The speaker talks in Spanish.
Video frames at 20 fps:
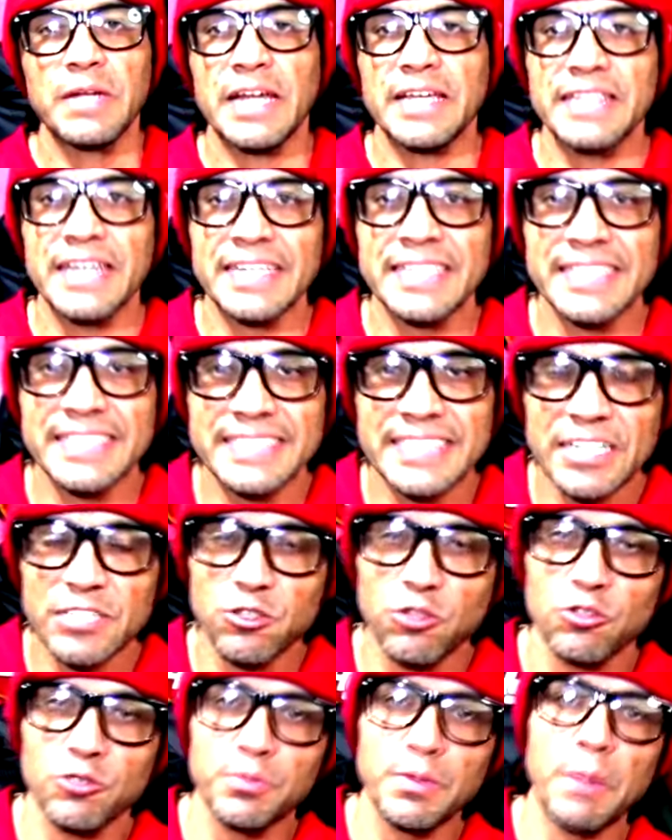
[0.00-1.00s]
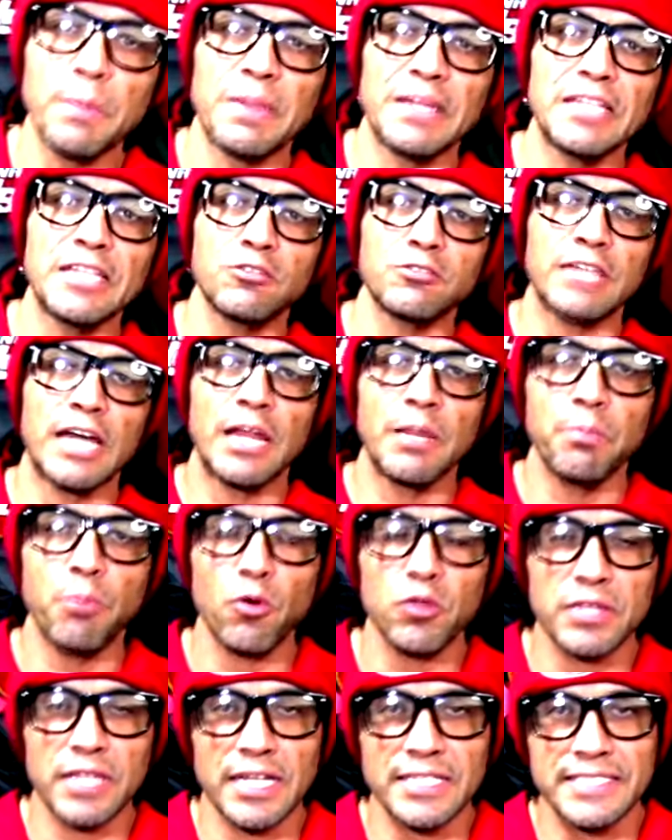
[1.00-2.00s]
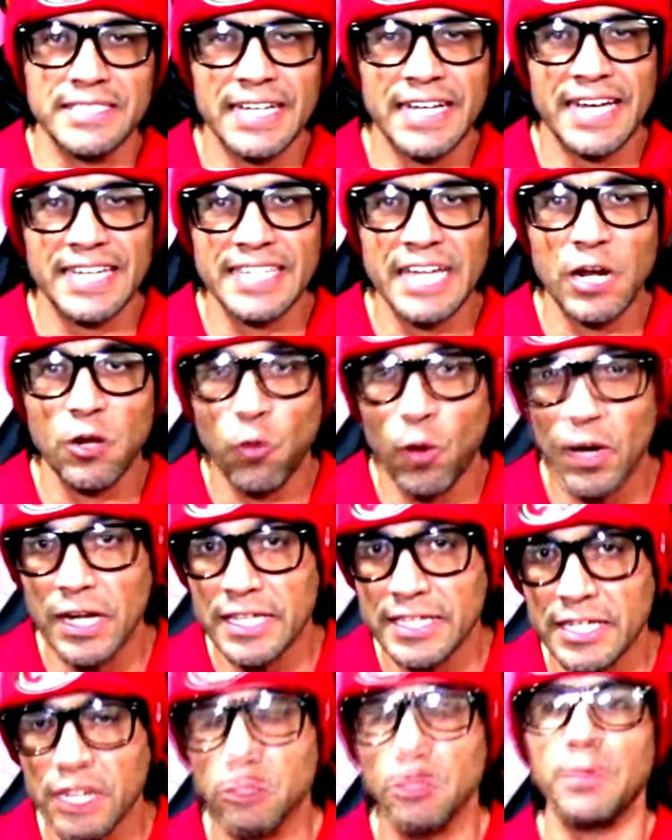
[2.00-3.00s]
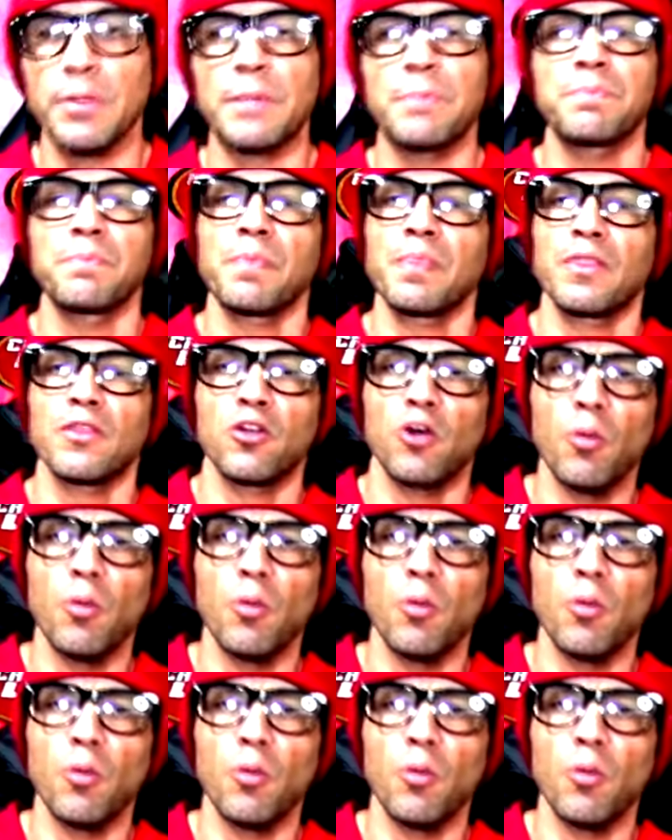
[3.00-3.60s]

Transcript: Familia Niners, sean todos bienvenidos al podcast de Canal 49.